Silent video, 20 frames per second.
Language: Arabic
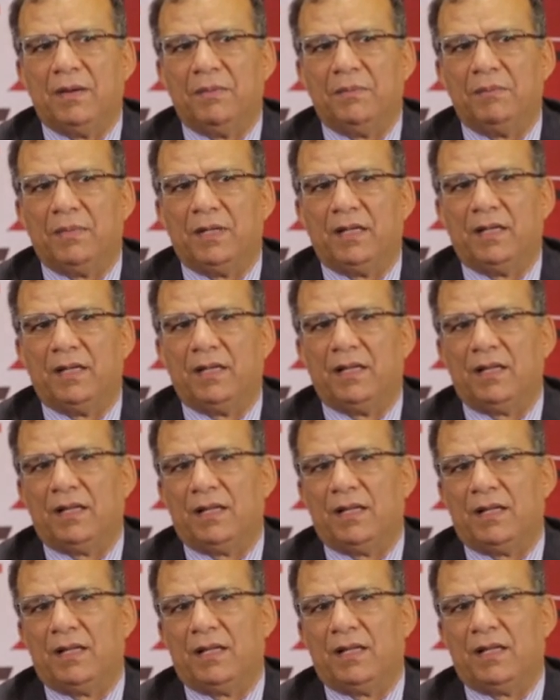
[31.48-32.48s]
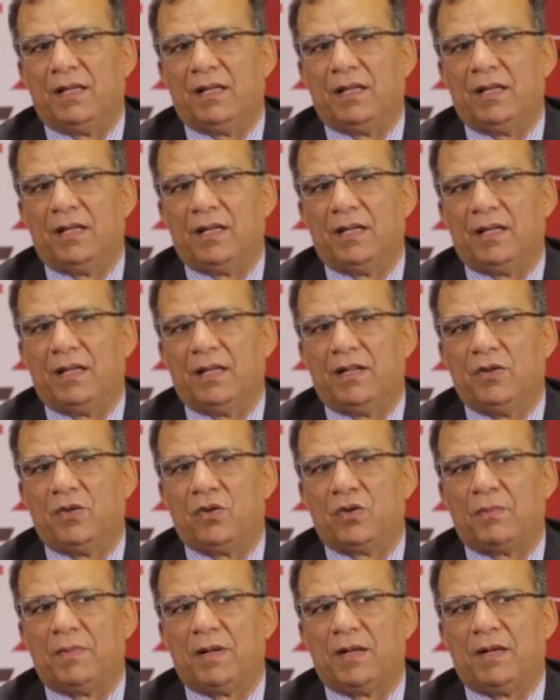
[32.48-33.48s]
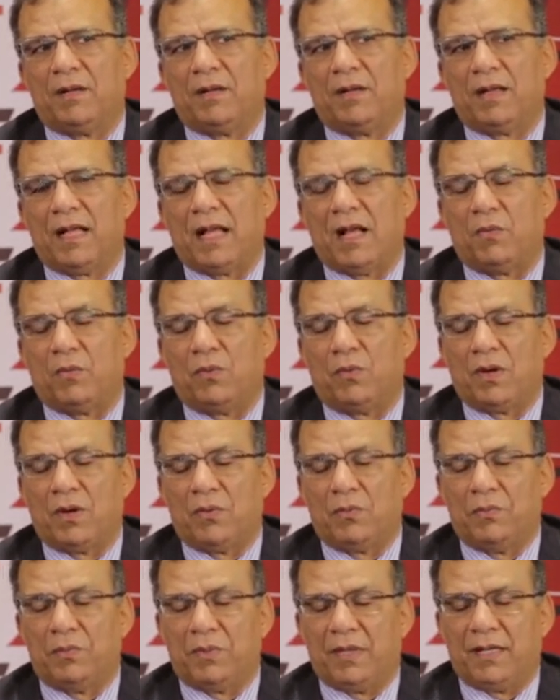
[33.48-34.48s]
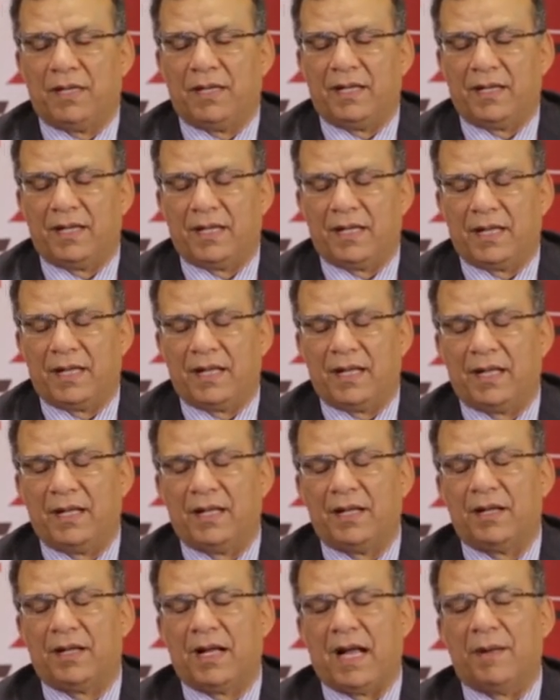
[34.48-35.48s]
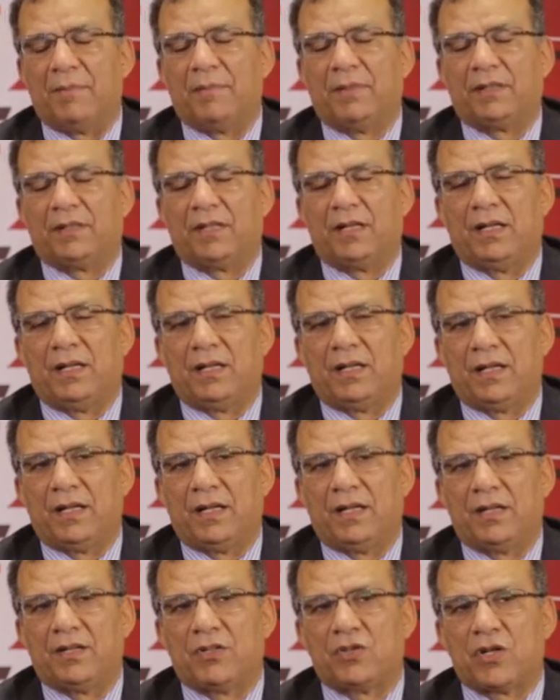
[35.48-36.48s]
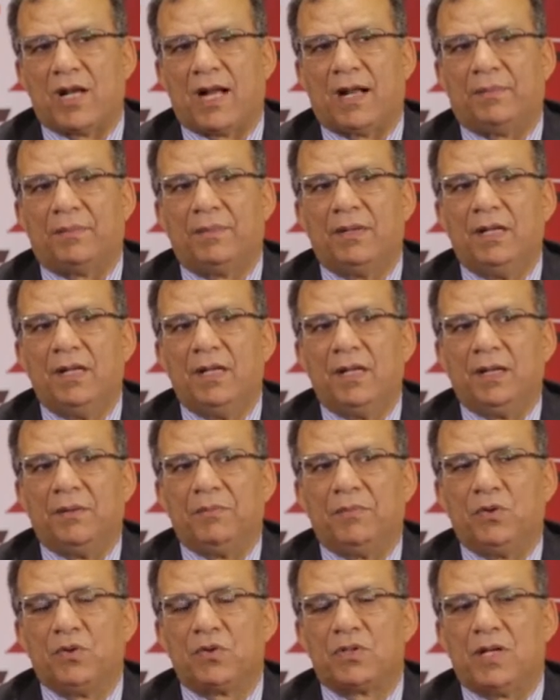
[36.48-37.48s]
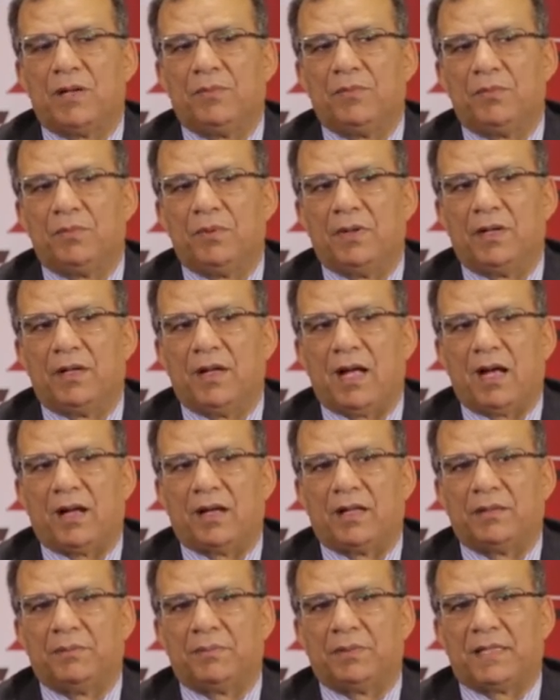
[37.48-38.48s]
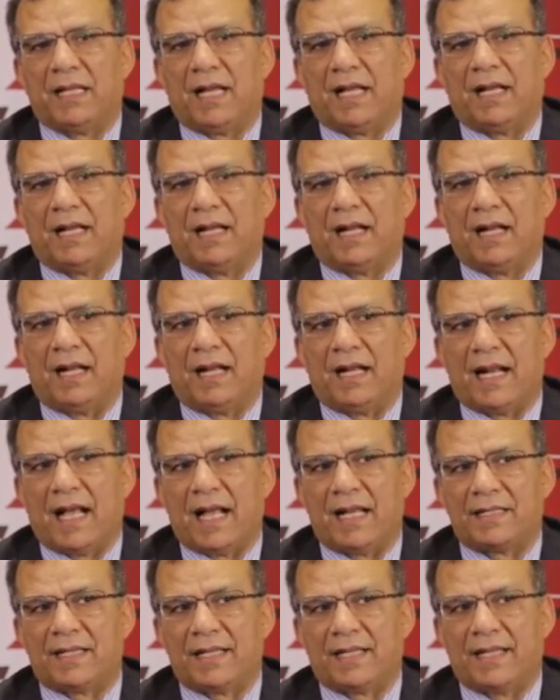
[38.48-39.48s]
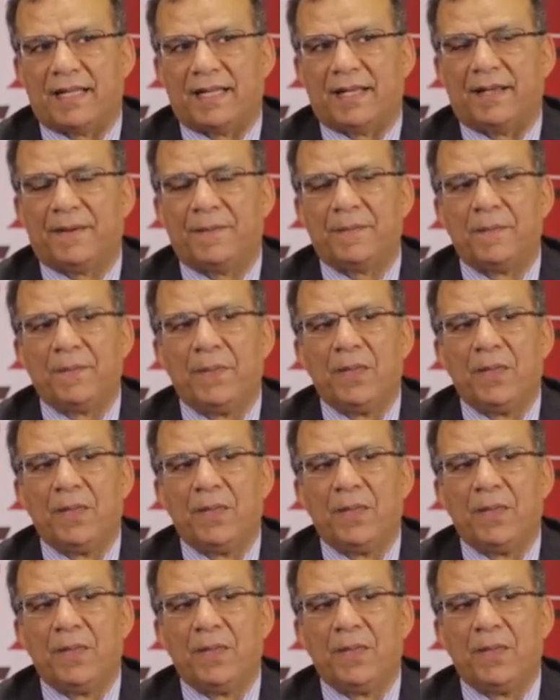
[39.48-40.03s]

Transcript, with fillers: من النورمال او او من عامه الشعب بيصابوا بالاعراض بتاع الحساسيه